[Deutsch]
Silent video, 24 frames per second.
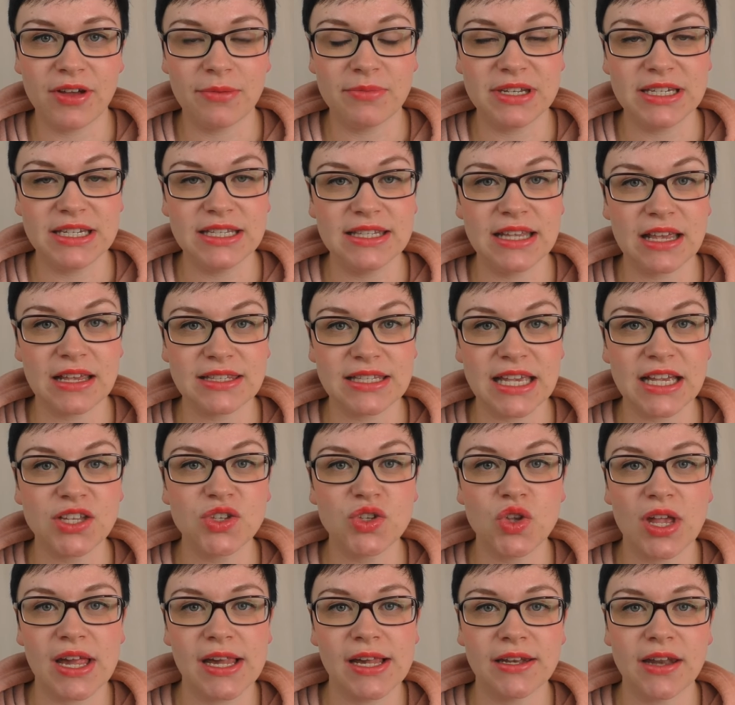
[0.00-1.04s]
weil mit dieser
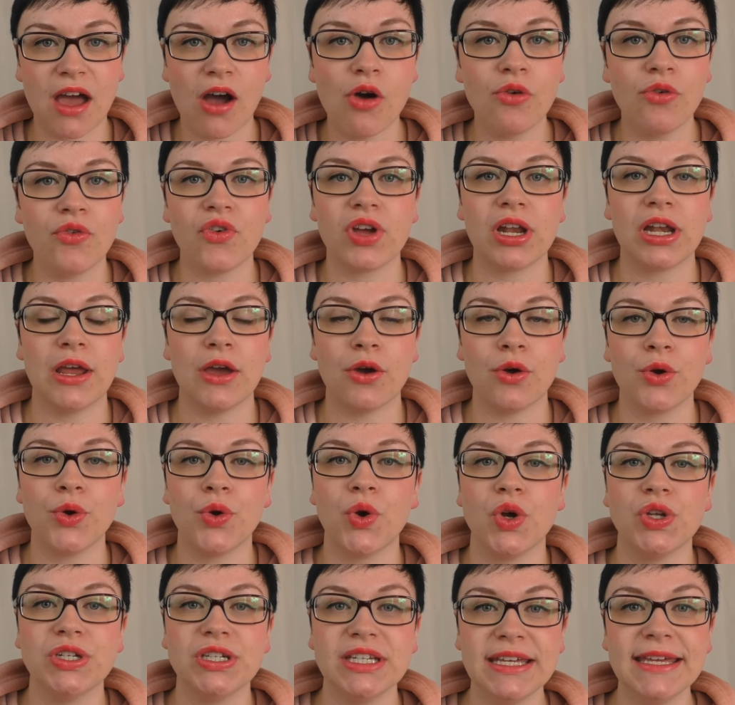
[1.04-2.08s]
sexuellen Aufklärung
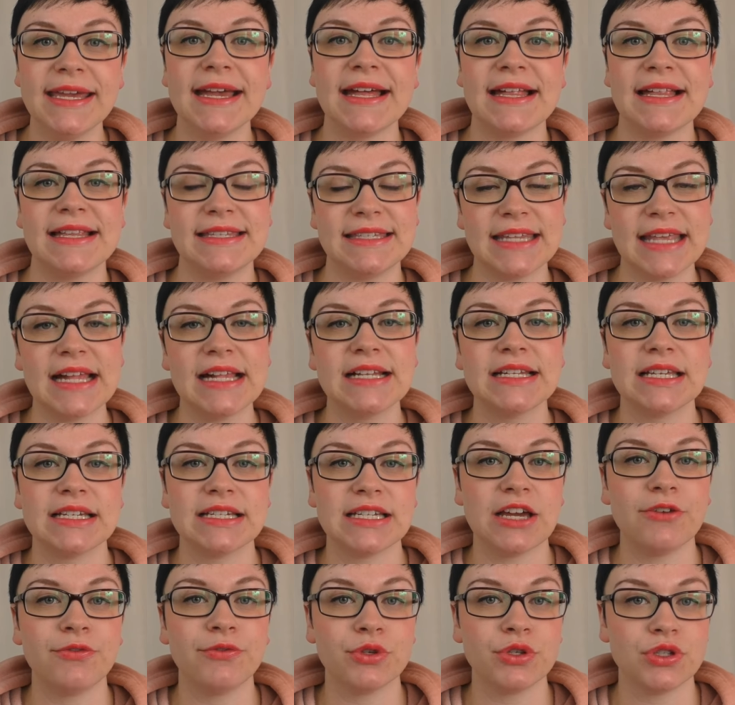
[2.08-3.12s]
könnt ihr als Eltern
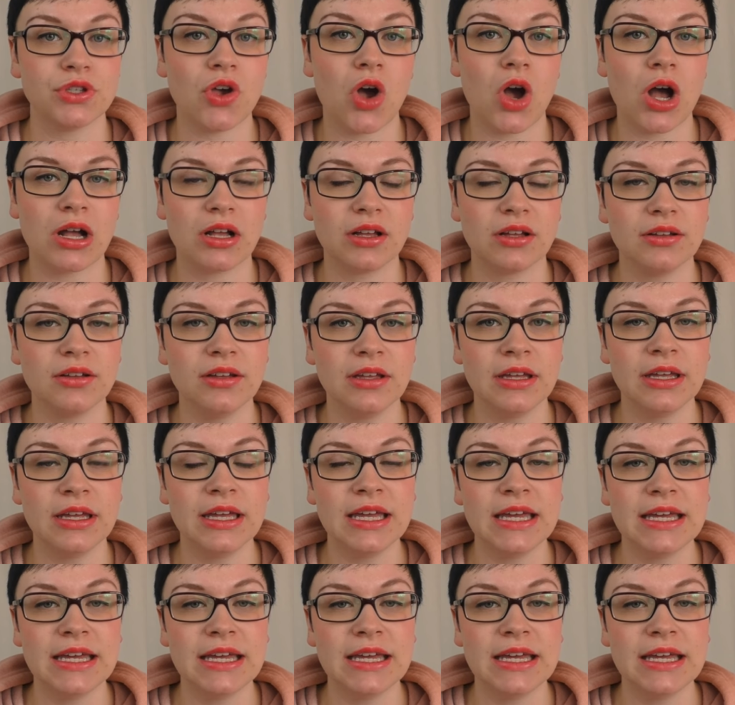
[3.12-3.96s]
dafür sorgen,